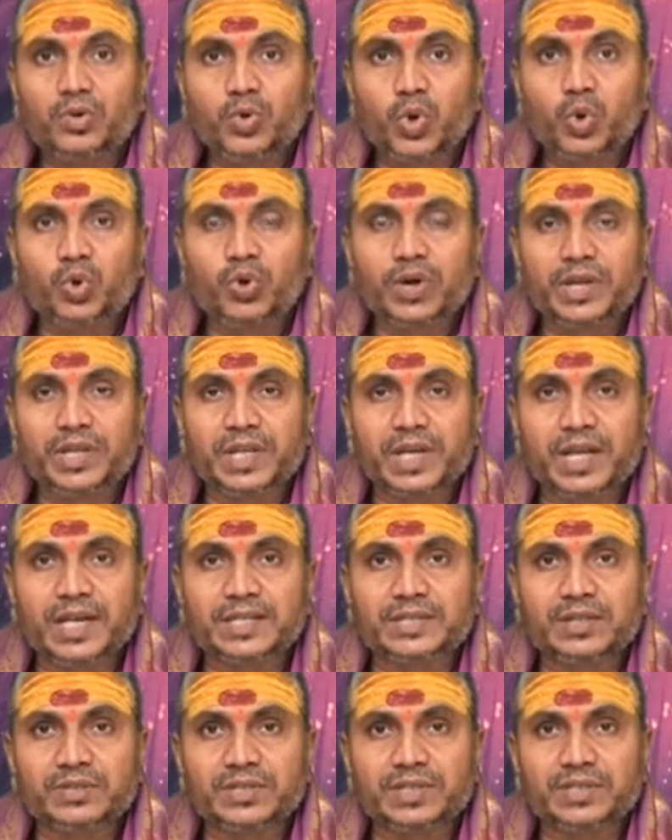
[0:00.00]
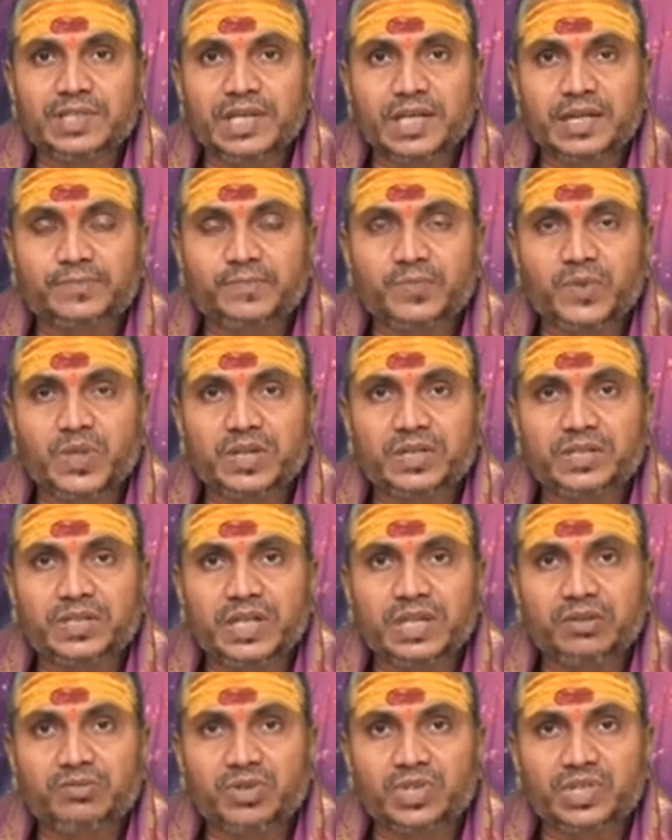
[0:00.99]
గురువు కన్యారాశిలో సంచారం
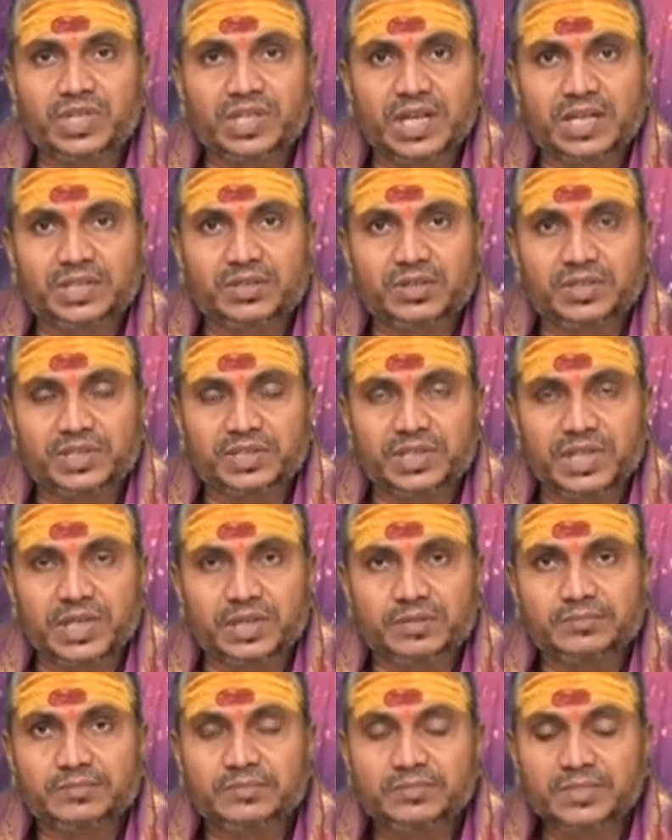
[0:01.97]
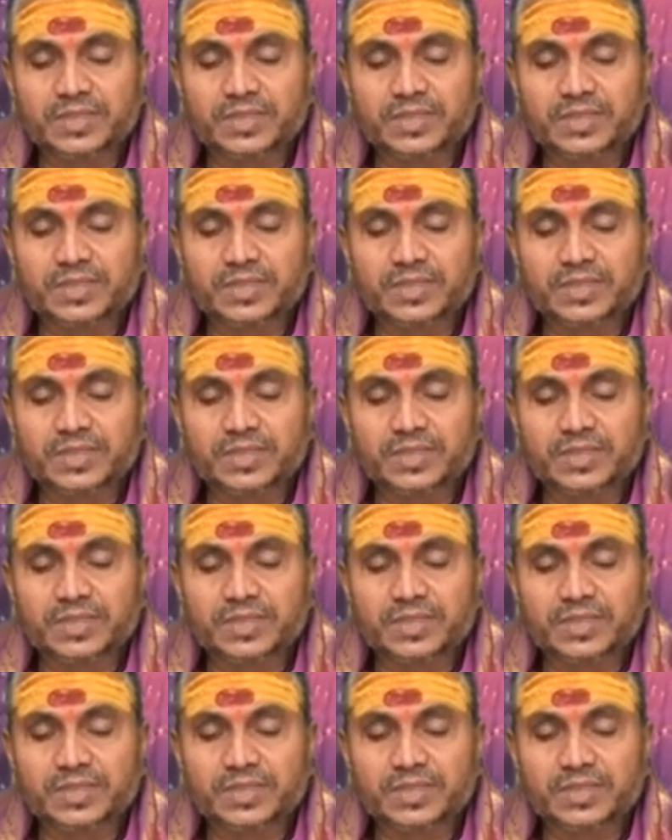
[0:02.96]
శని వృశ్చిక రాశిలో సంచారం